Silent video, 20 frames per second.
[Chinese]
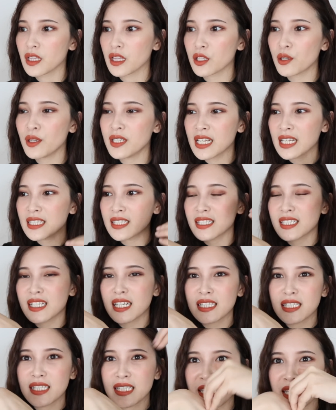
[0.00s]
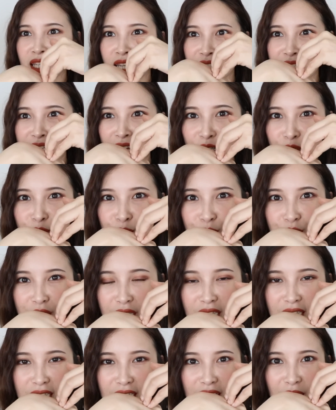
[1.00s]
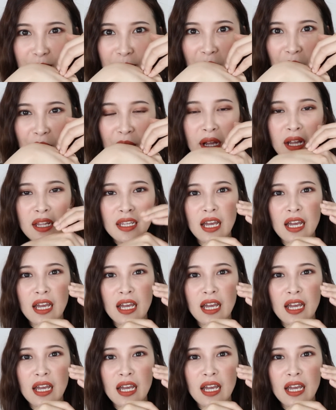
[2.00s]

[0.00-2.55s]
有点像直接切下去你的睫毛，